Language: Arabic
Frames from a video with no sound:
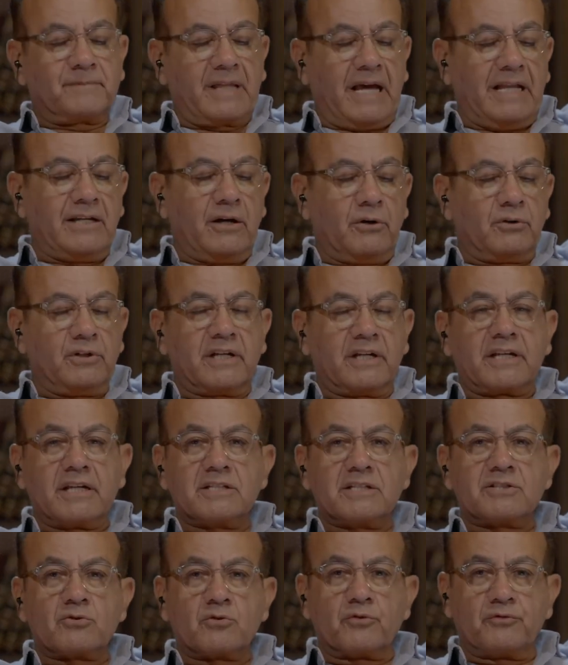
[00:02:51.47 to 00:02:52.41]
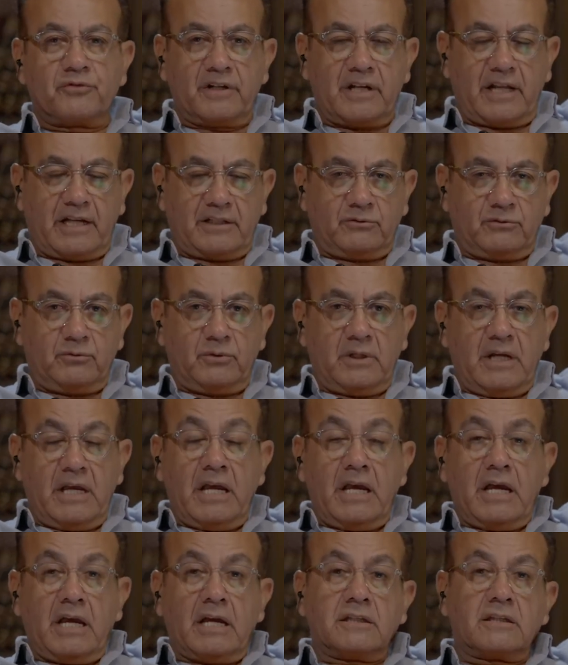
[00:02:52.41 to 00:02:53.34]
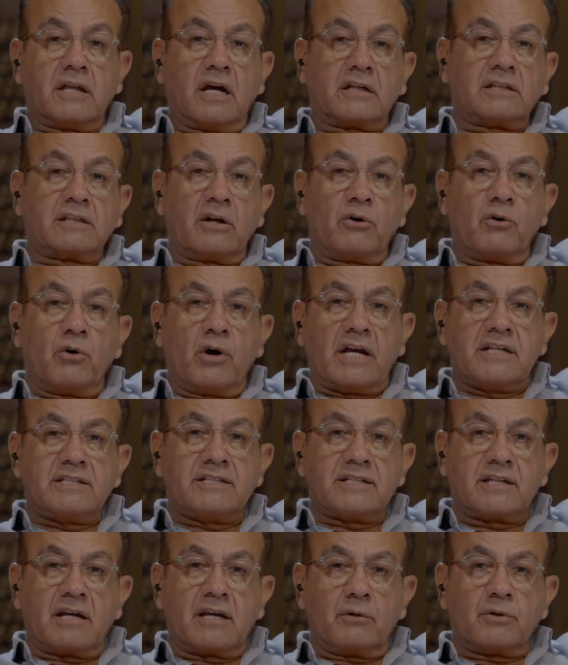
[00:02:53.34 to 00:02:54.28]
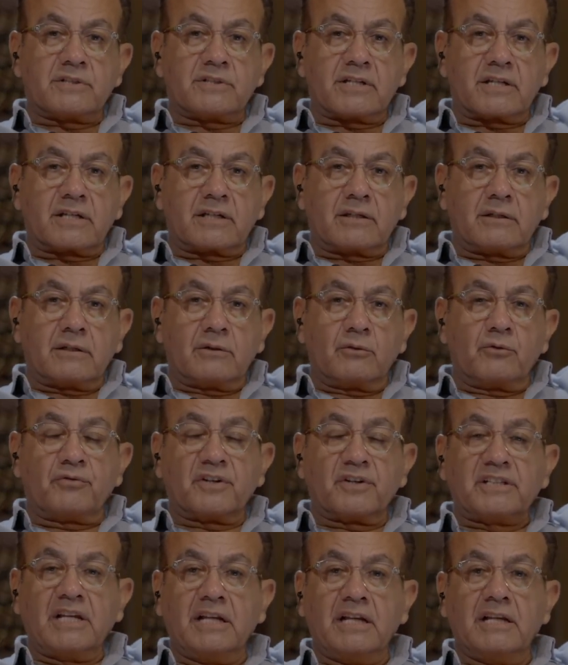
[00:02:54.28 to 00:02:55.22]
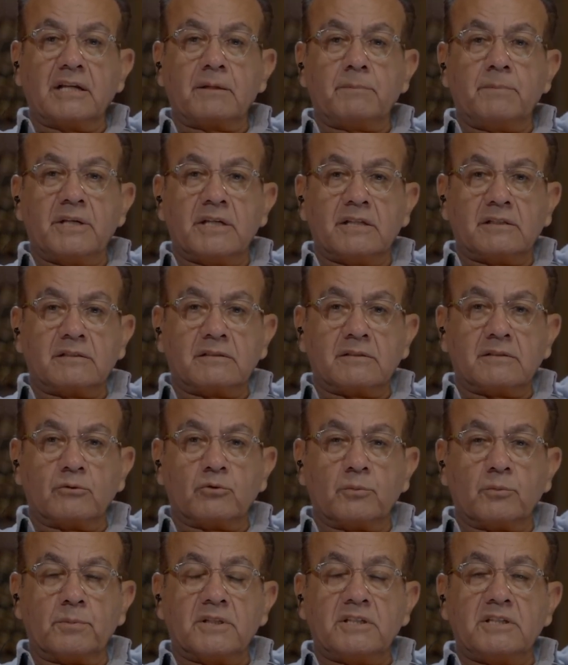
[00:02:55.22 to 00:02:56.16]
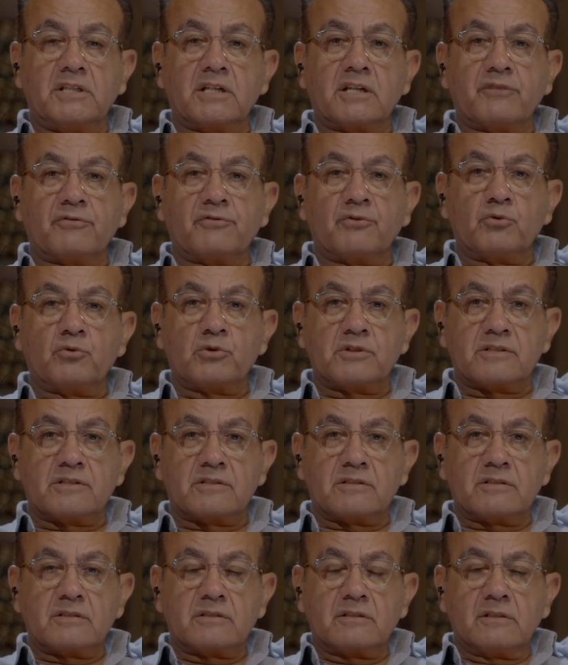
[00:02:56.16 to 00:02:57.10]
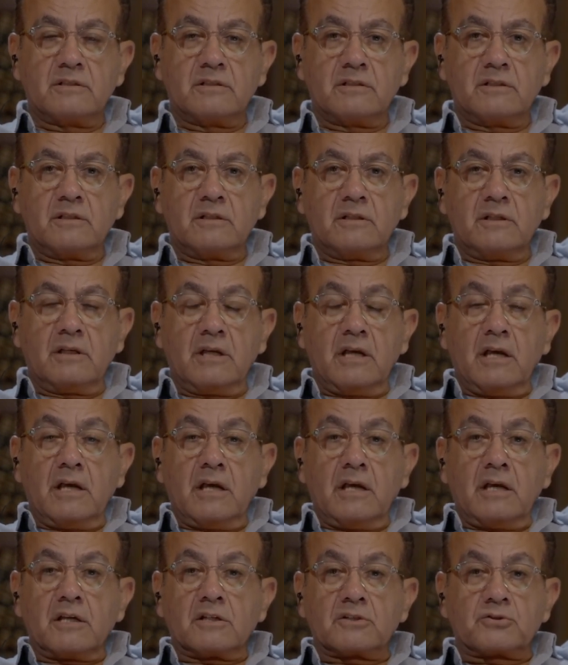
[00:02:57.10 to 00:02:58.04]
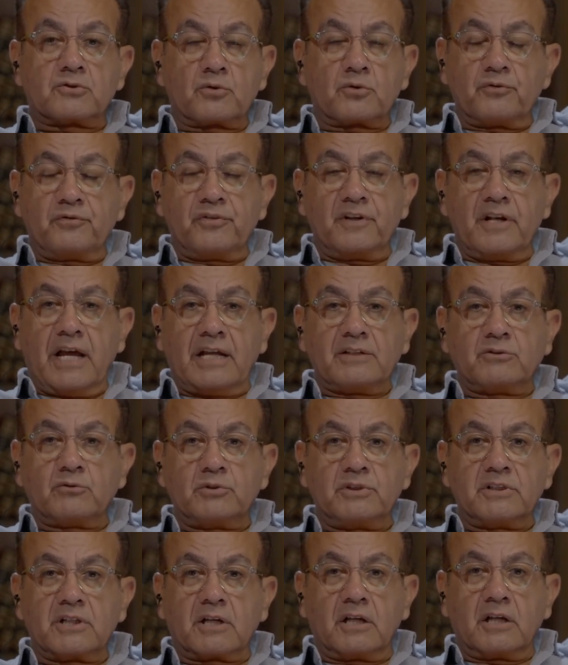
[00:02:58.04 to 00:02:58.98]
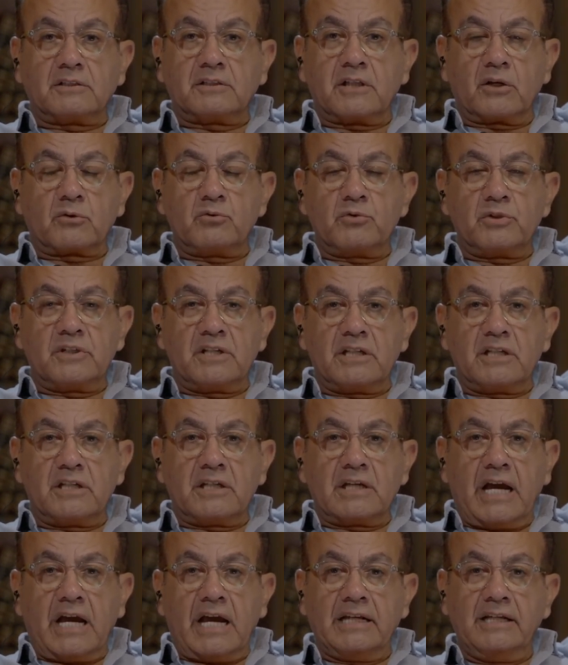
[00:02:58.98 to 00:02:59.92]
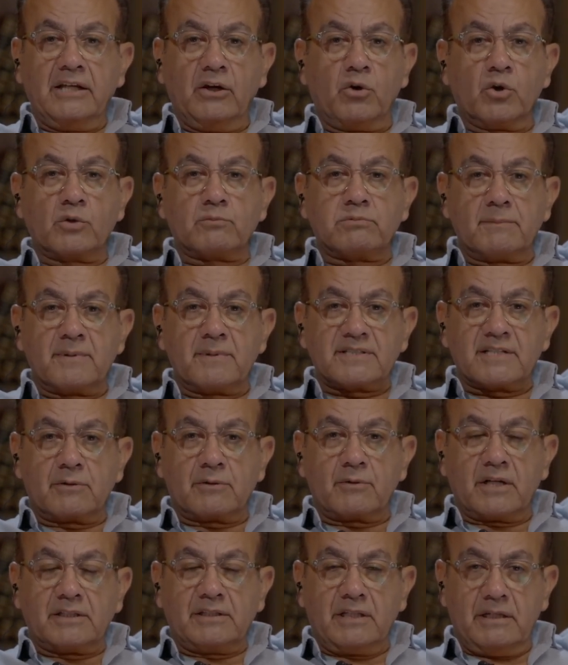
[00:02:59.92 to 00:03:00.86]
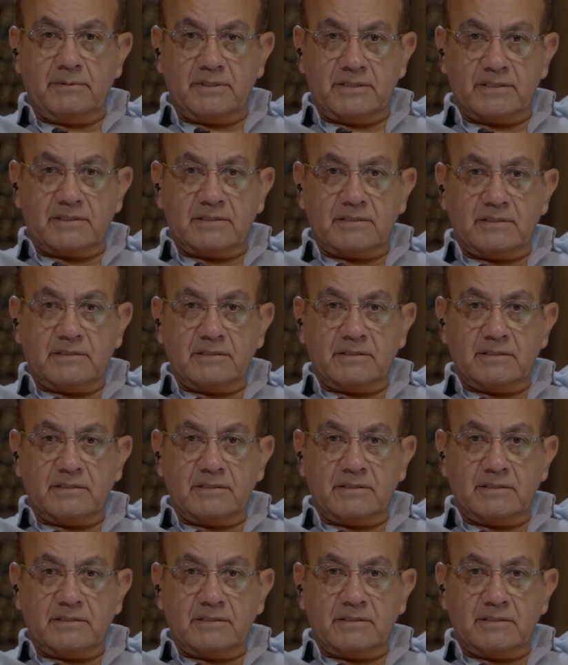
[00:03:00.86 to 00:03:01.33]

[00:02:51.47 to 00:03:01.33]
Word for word: تعالي اقول لك ايه الظروف اللي عنده النهارده لو هو عايز يتجوزك وفتح لك بيت وبيديكي فلوس الظروف اللي عنده دي قد تكون ايه عليه حكم مثلا وهيتحبس